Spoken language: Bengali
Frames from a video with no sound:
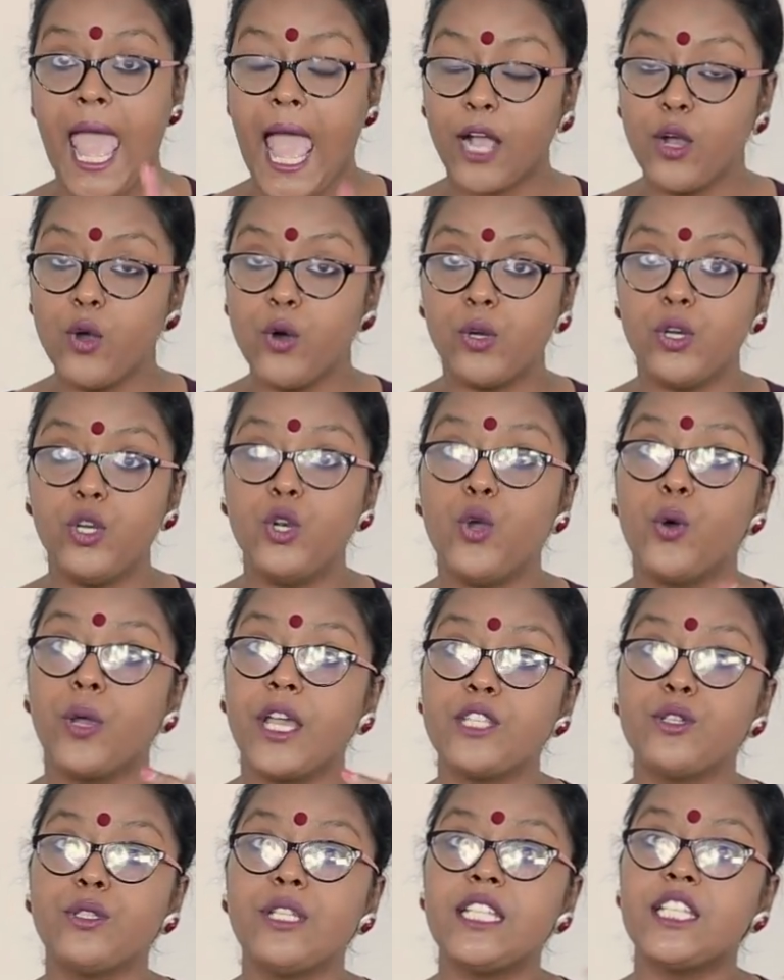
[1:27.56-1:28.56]
এখন
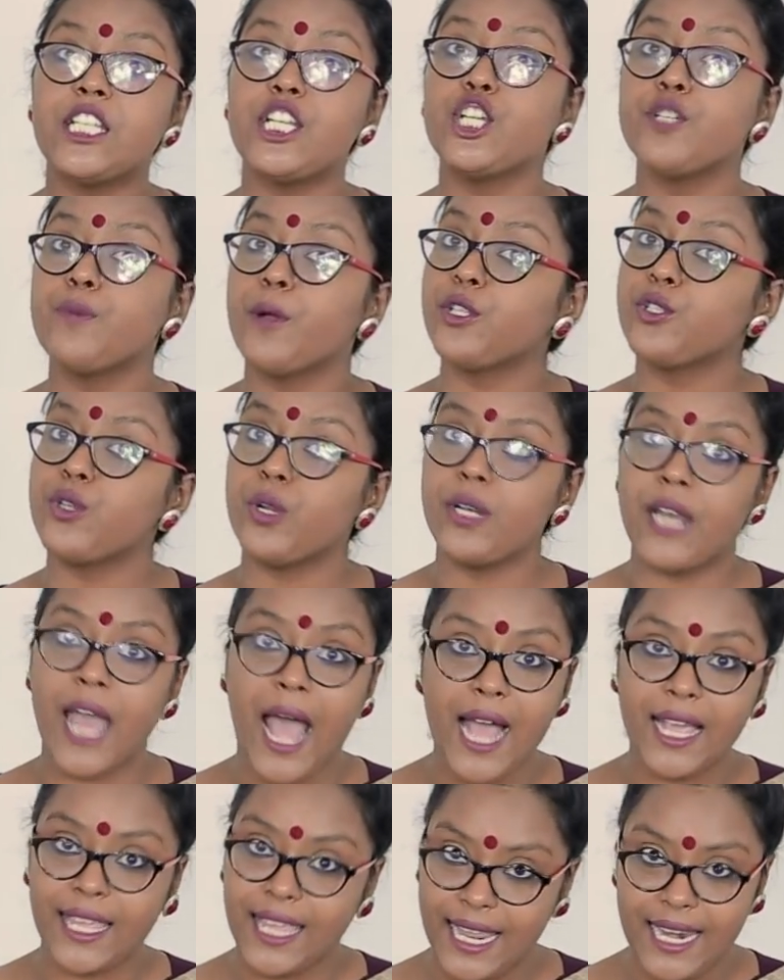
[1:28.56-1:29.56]
লোকে যদি জিনিসপত্র
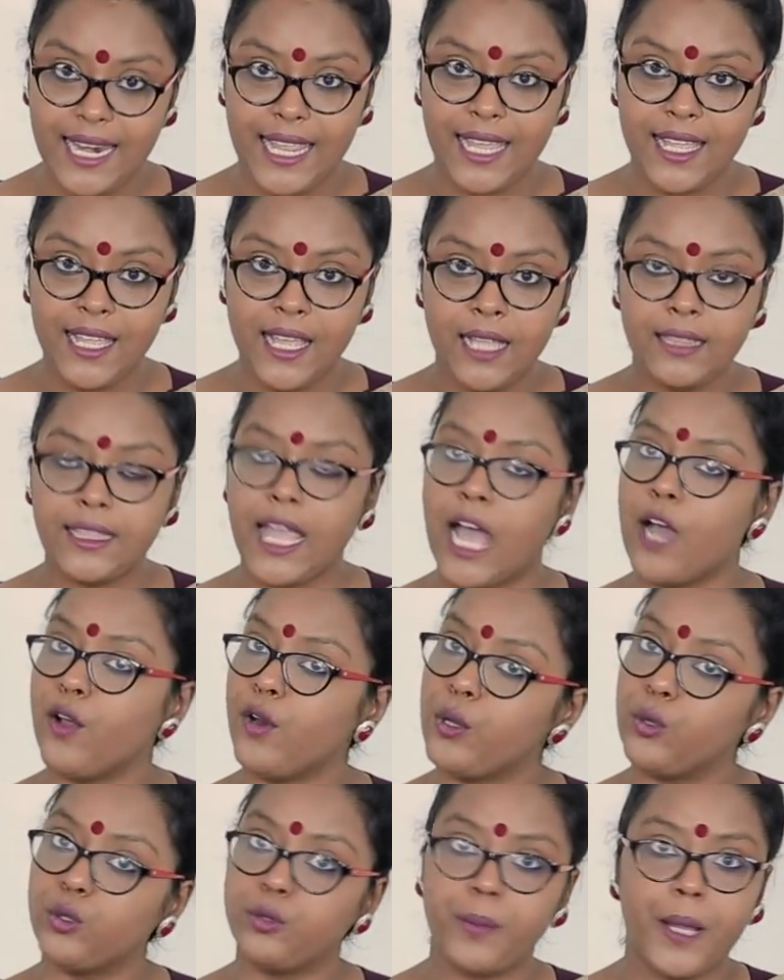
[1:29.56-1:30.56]
না কেনে
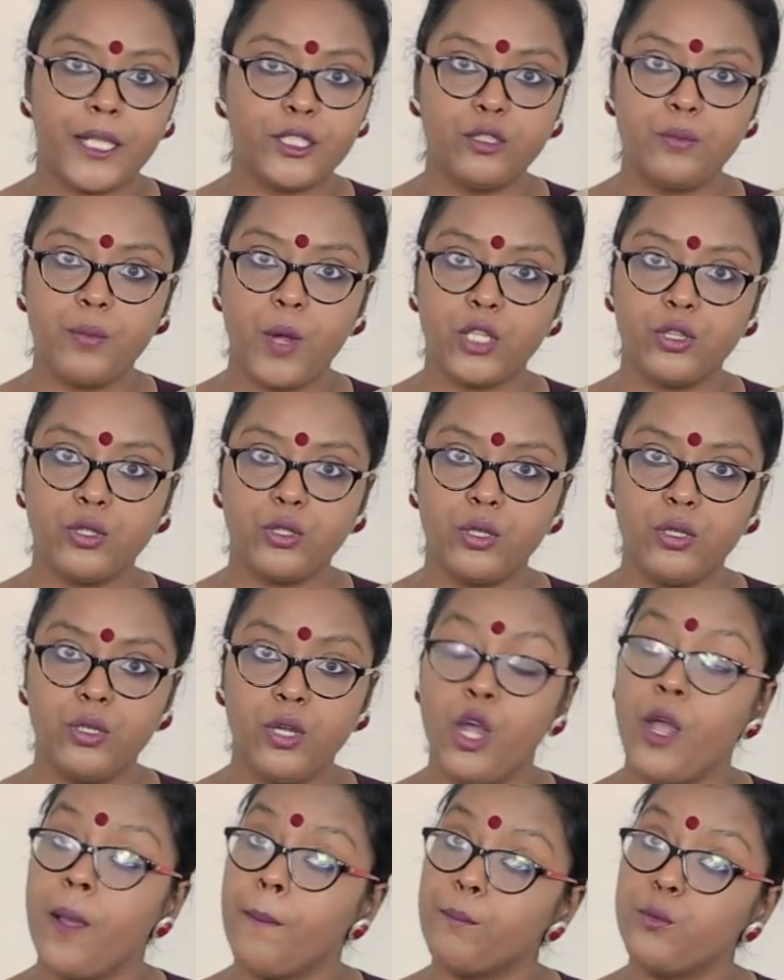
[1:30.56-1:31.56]
তাহলে উৎপাদন বন্ধ
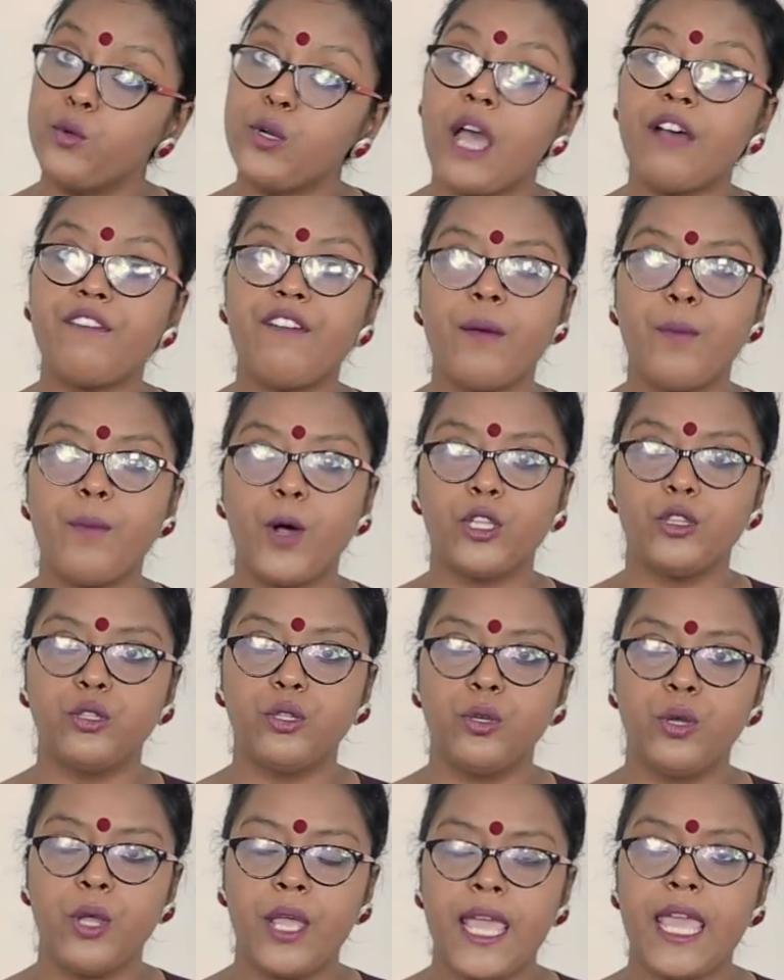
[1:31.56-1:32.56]
মুনাফা বন্ধ
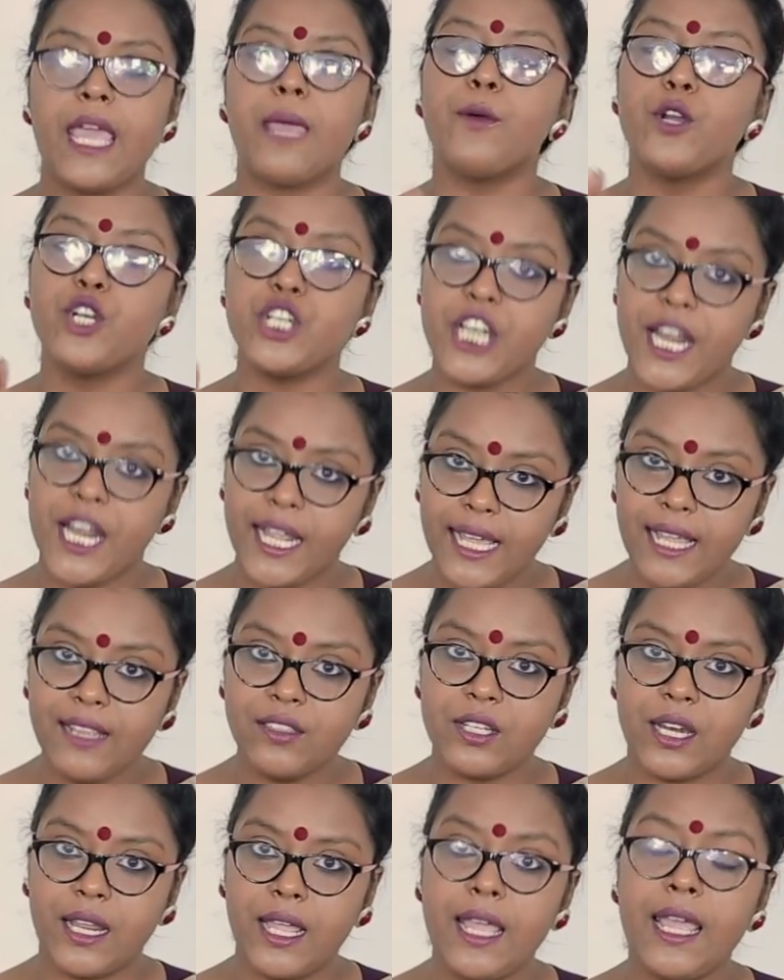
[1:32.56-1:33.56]
এবং
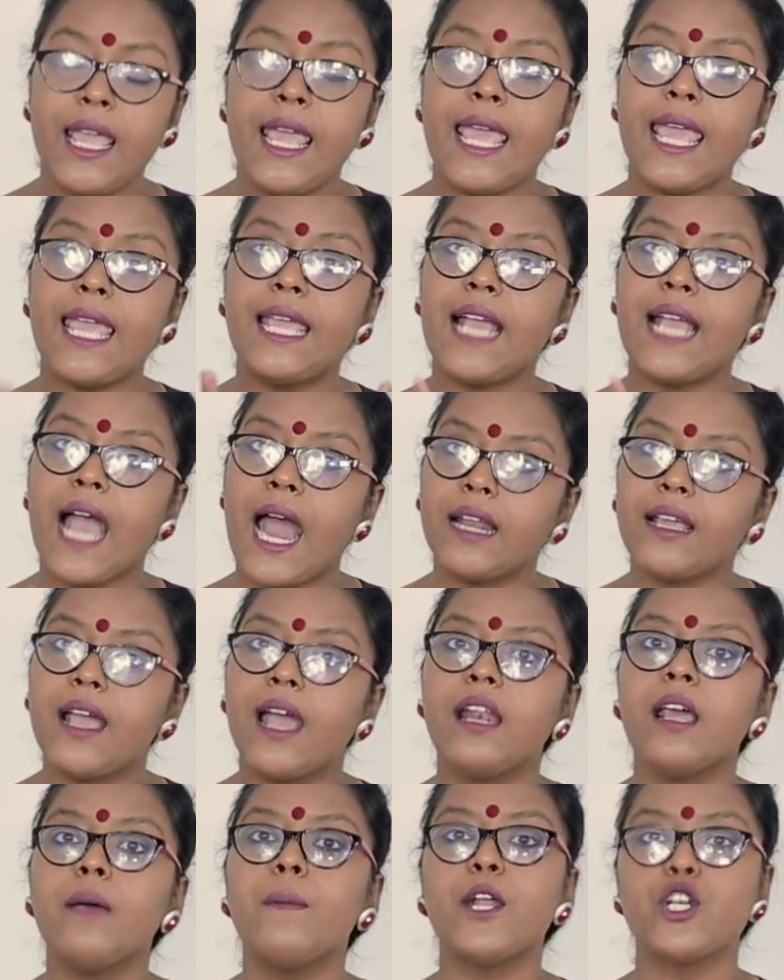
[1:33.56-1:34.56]
সেক্ষেত্রে এই
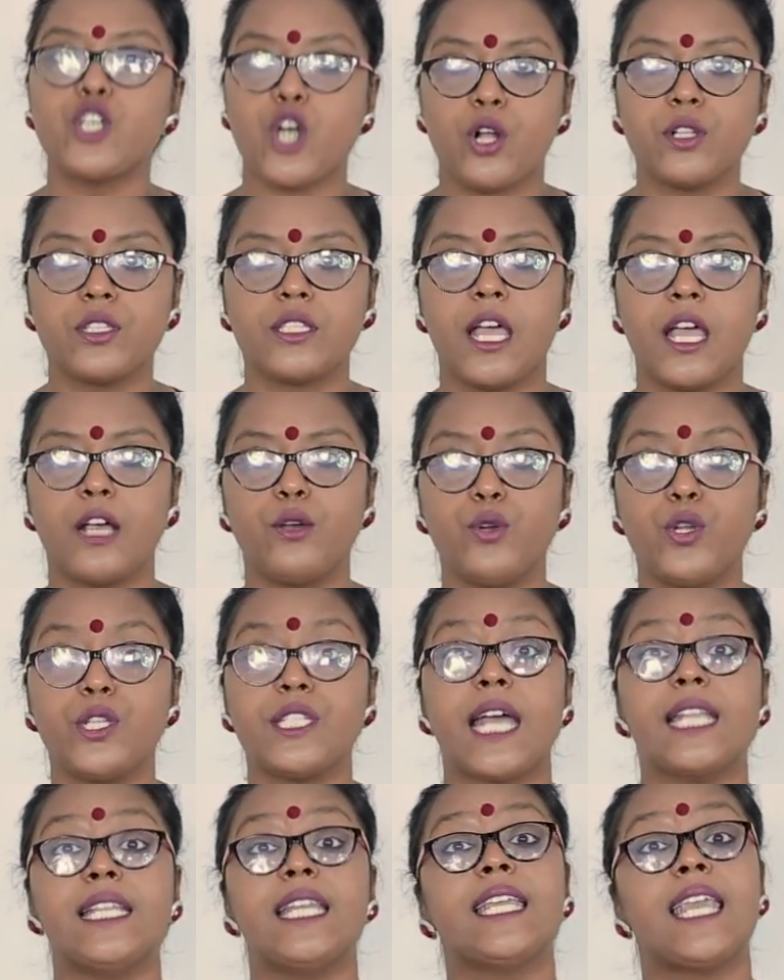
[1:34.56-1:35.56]
কারখানা বা সংস্থাগুলো
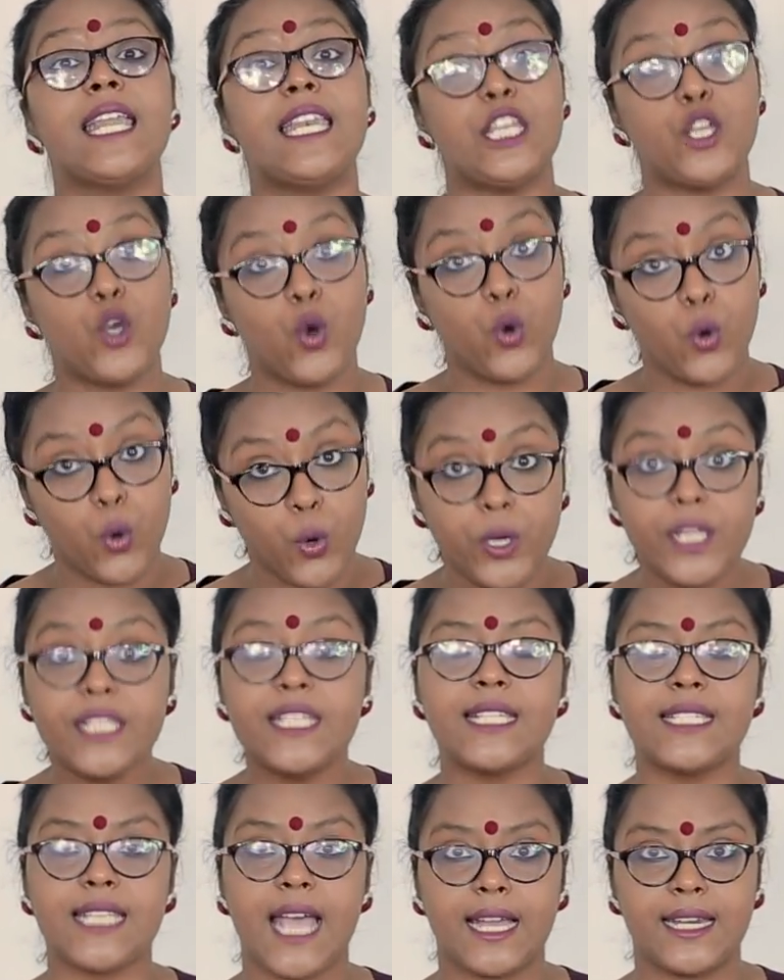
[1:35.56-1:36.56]
যাদেরকে নিয়োগ
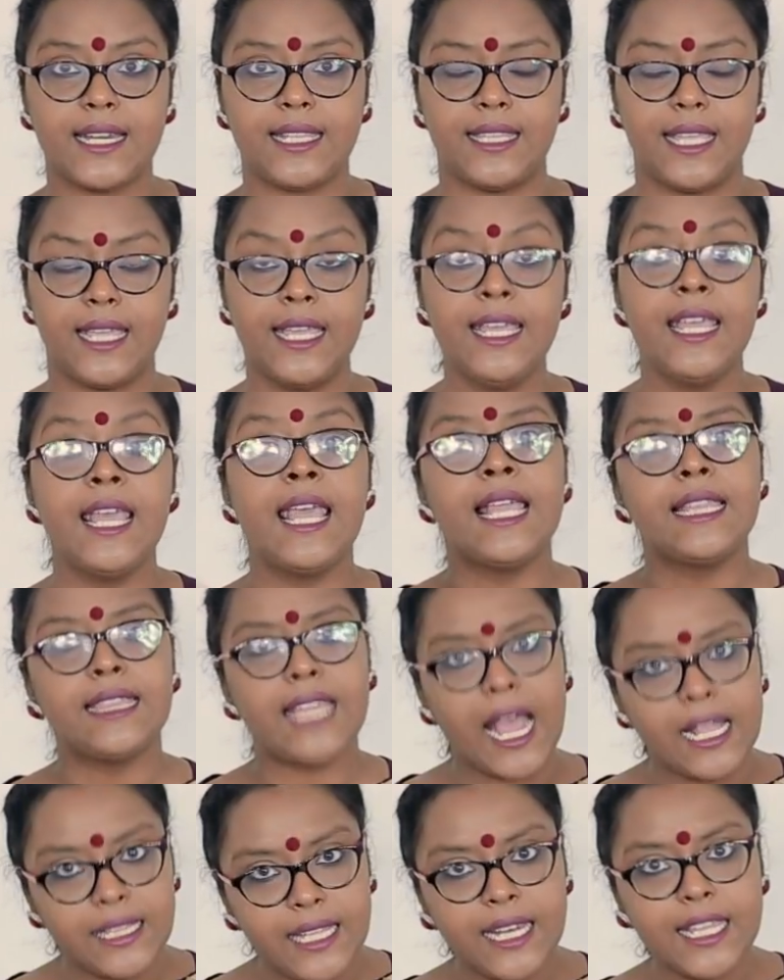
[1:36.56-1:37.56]
করেছে চাকরিতে
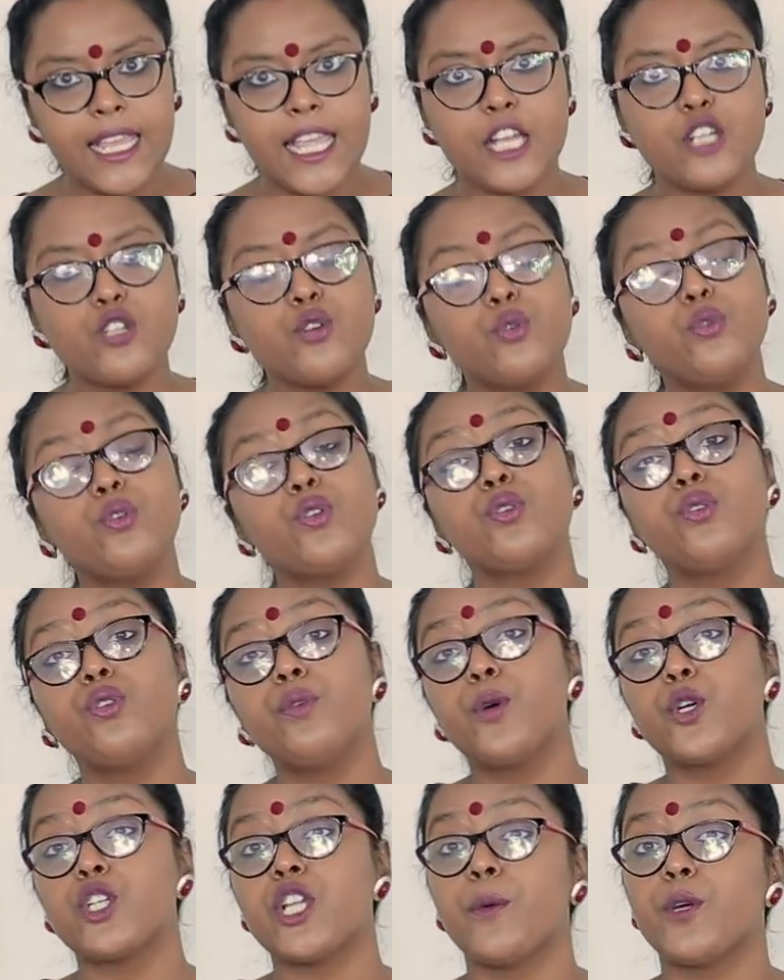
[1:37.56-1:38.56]
তাদেরকে শুধু শুধু
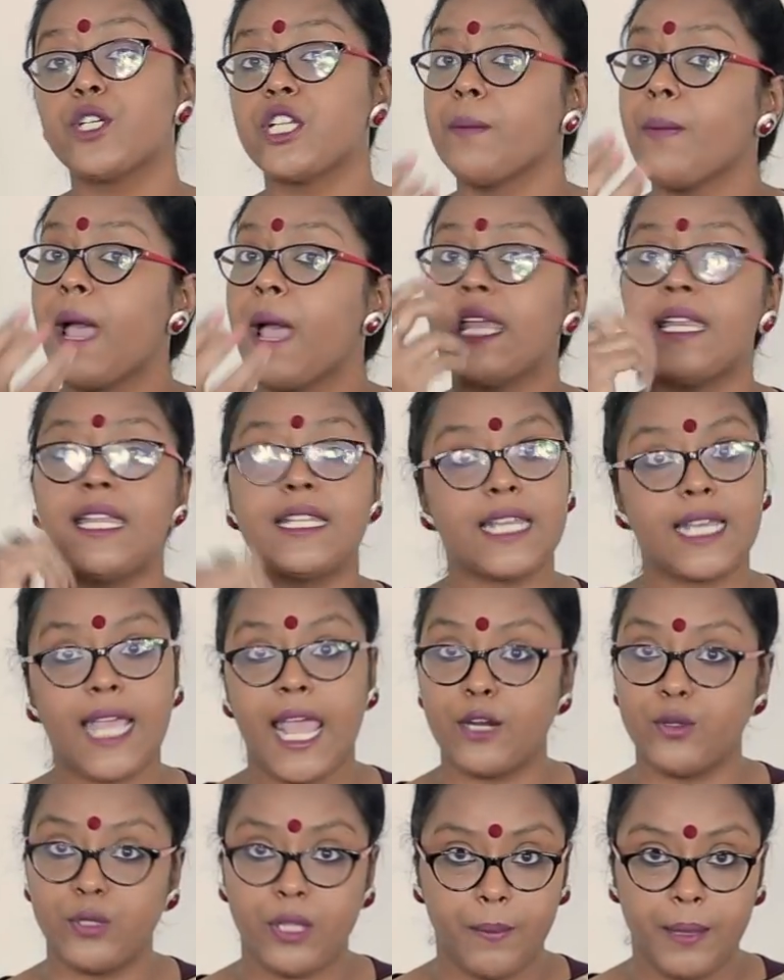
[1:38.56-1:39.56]
বসে বসে মাইনেটা
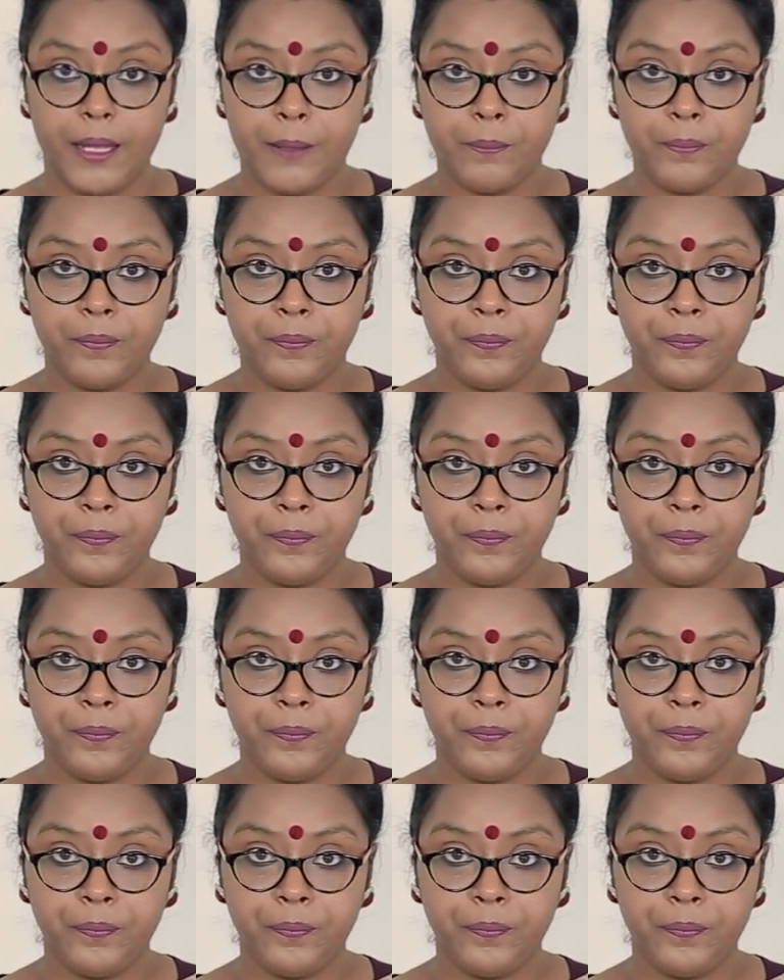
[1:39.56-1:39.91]
কেন দেবে